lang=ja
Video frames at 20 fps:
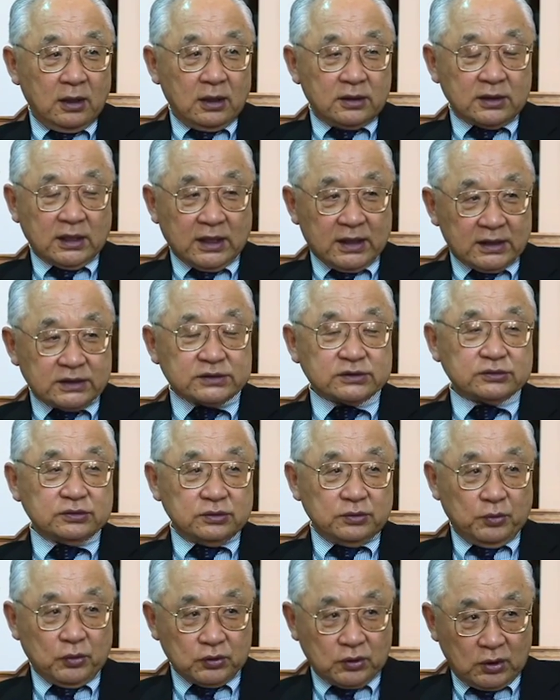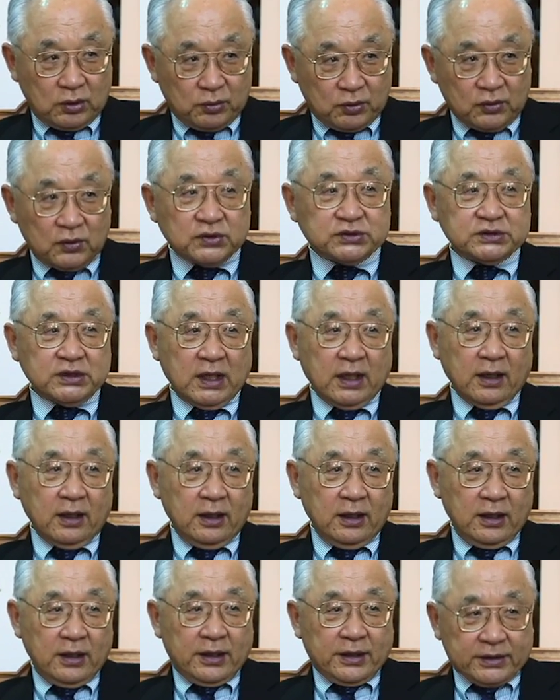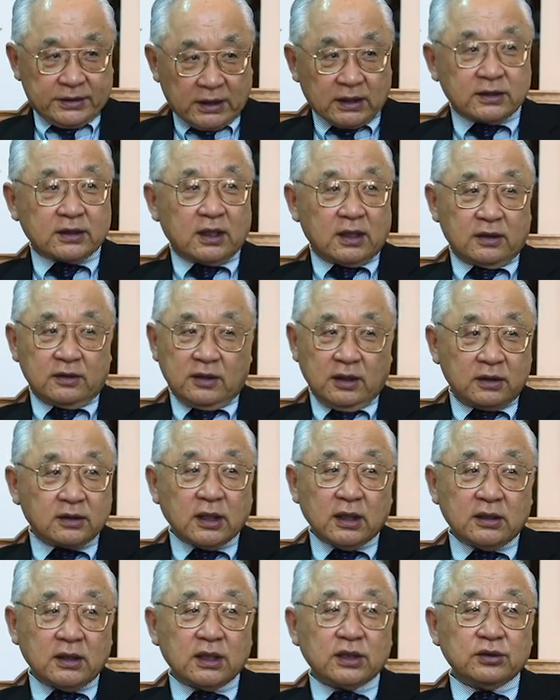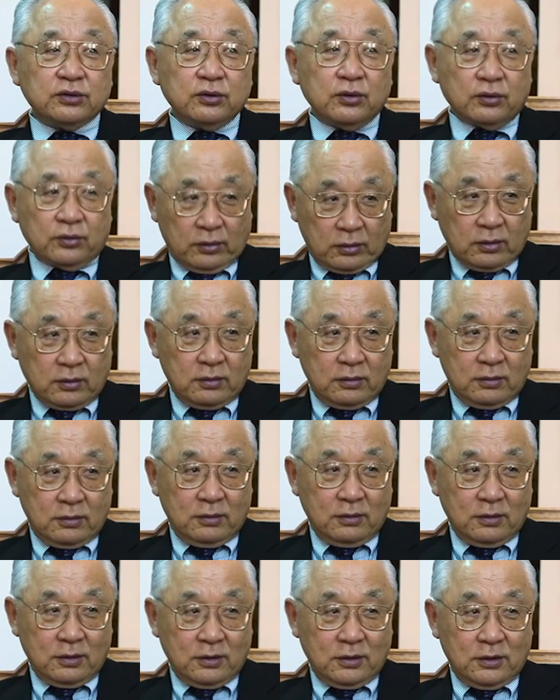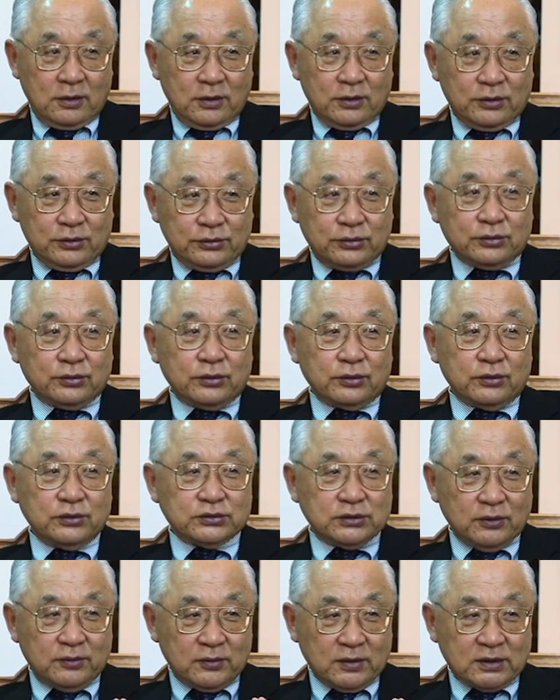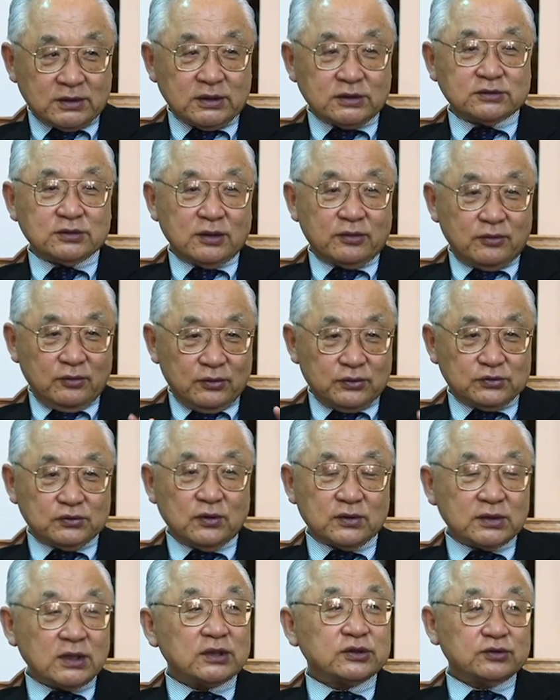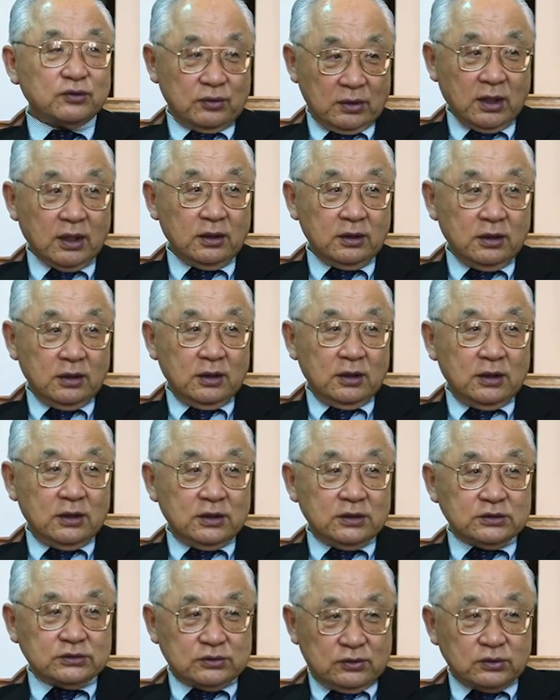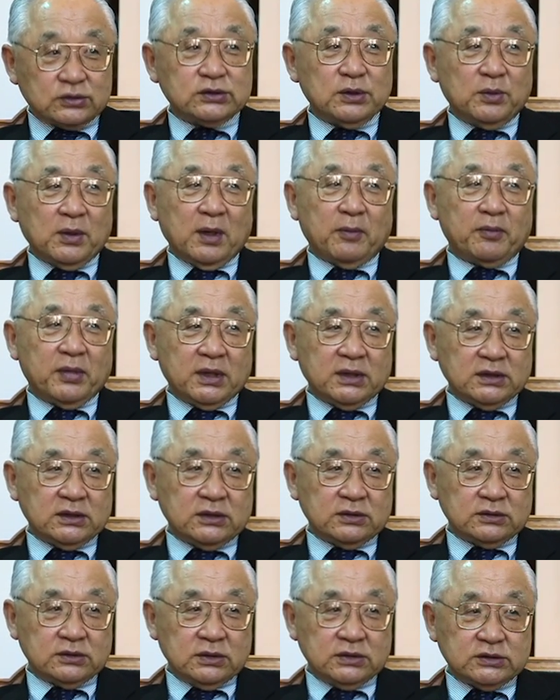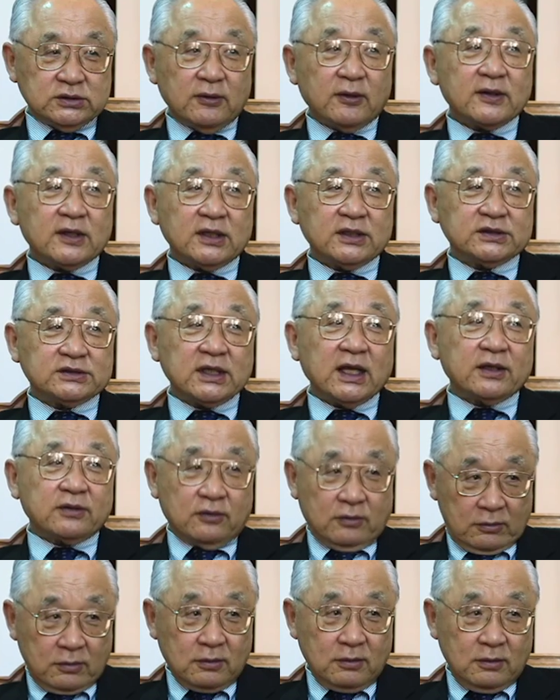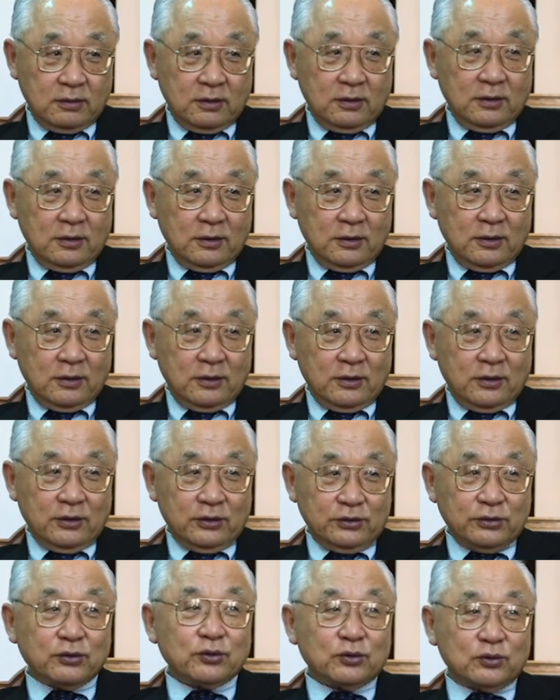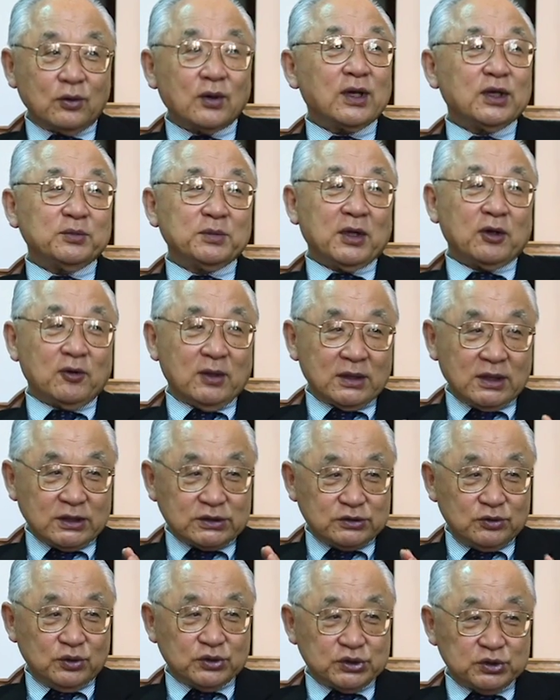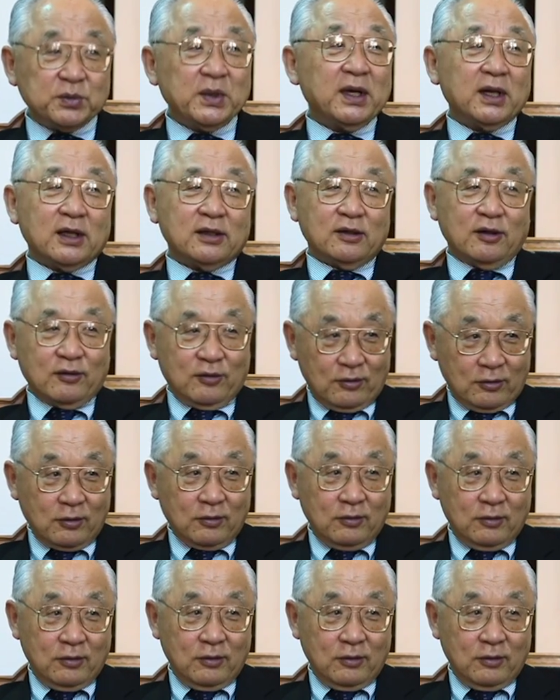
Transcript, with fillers: 正しく元に戻してやったら絶対できるよというそして私はそういう人たちをね少しでもやっぱり幸せにしたいということが今の私の使命なんですよ。